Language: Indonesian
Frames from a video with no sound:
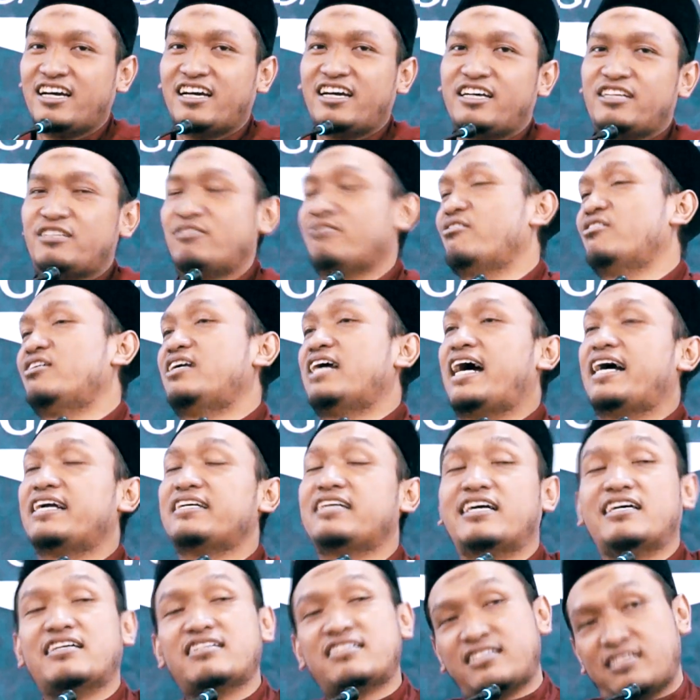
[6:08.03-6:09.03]
Itu
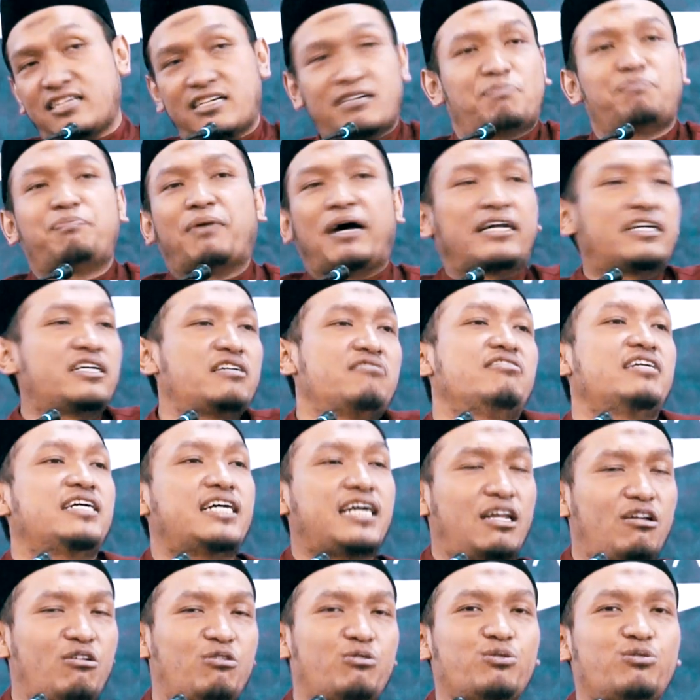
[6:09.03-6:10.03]
godaannya serba riwah
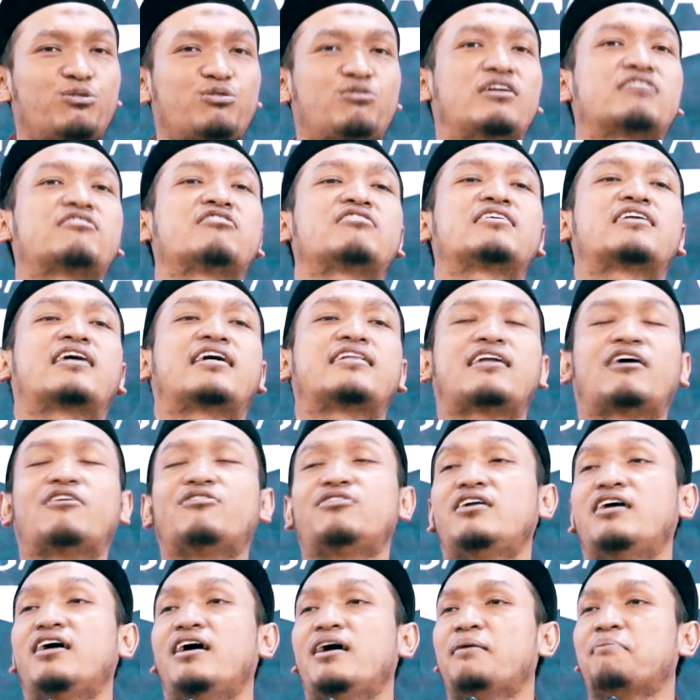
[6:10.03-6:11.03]
kalau nunggu 2 atau 3
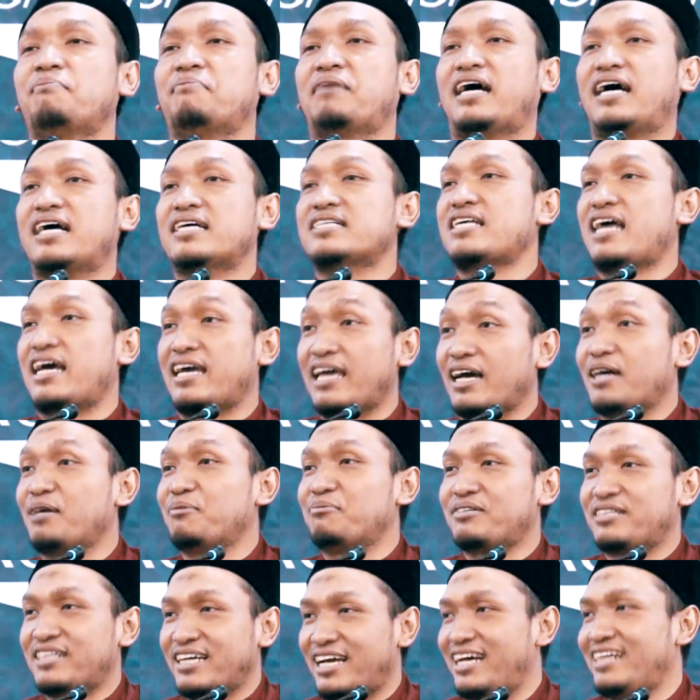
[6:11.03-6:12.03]
tahun, maka saya
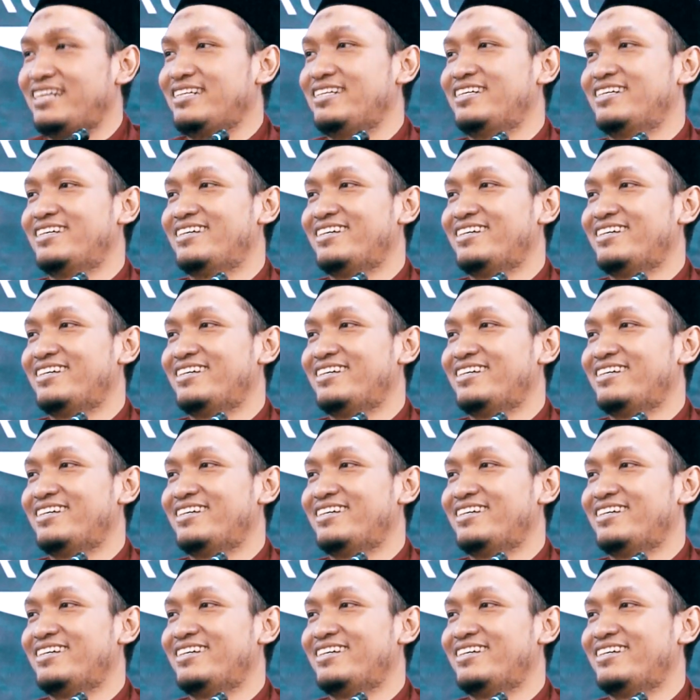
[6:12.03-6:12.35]
kemudian